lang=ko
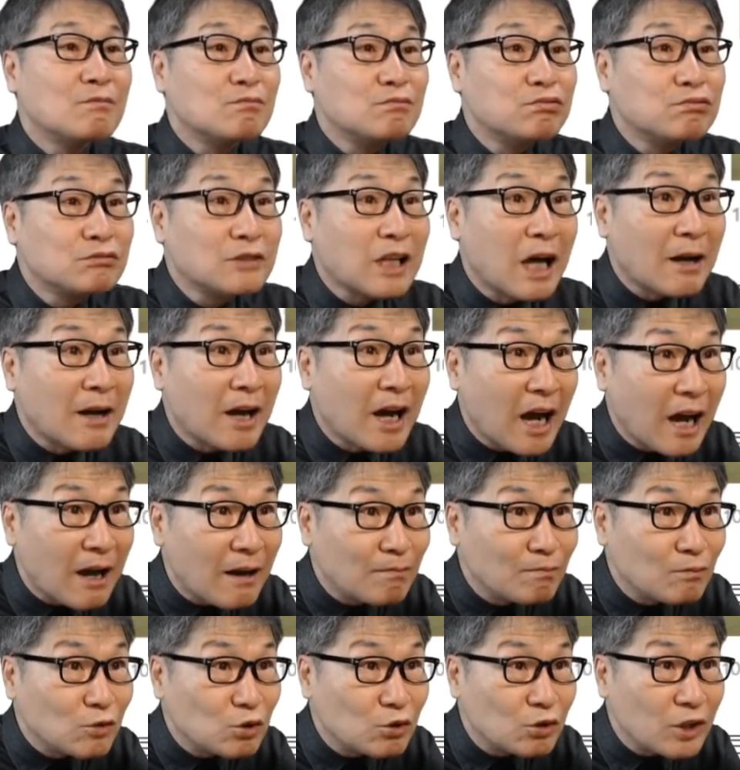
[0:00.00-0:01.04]

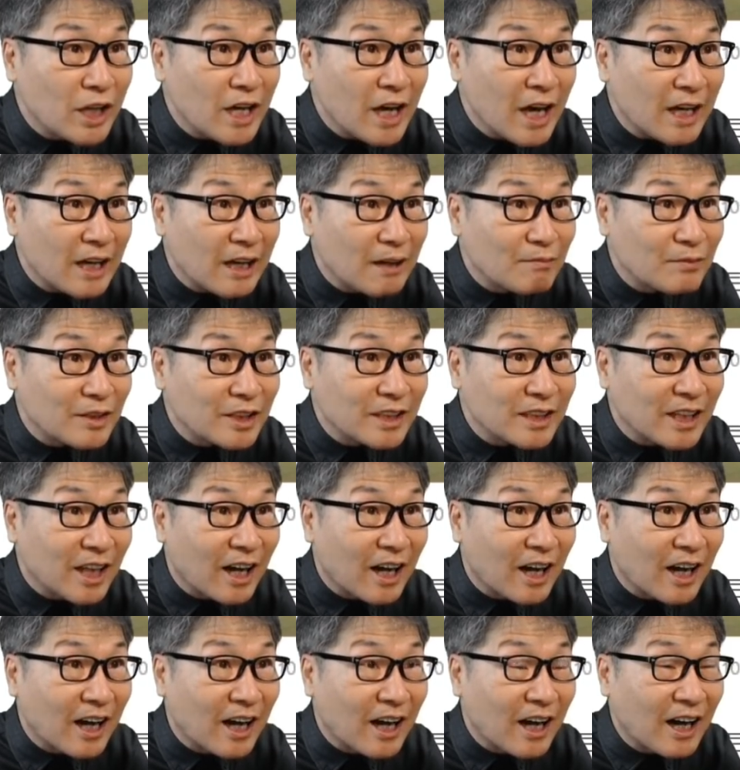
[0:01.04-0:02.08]
부담감 중에
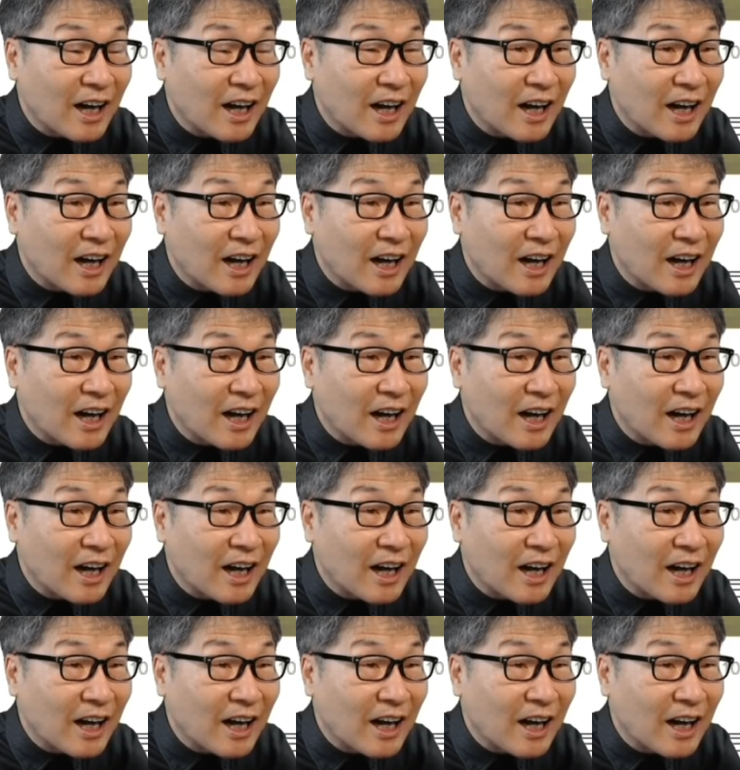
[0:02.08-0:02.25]
하나입니다.